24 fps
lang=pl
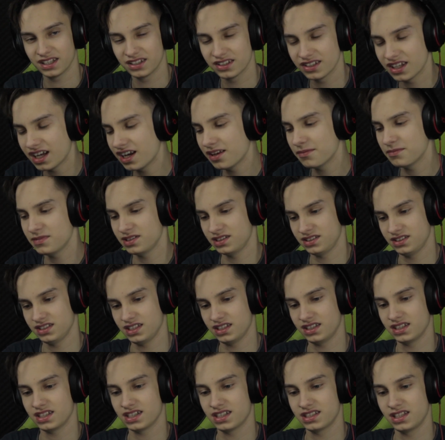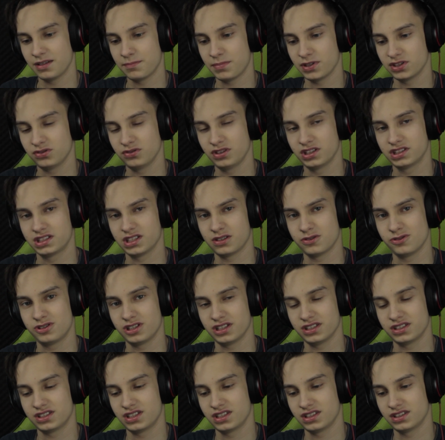No ale mi jednak nie pasuje cały
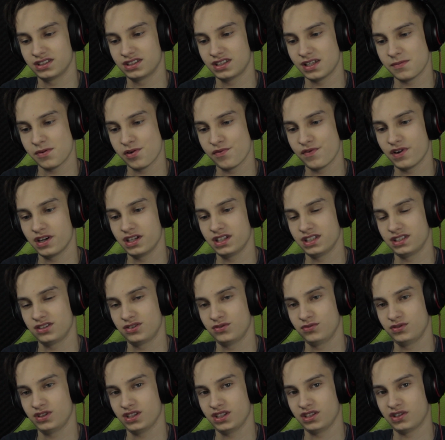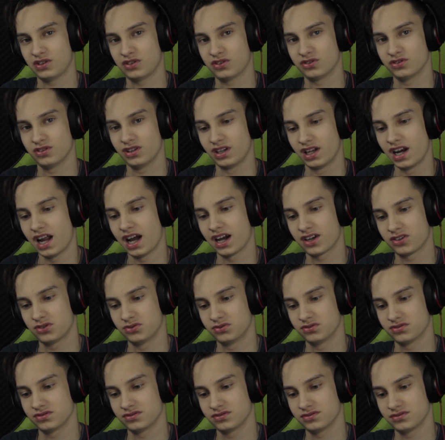czas, że ta mowa jest tutaj o raku.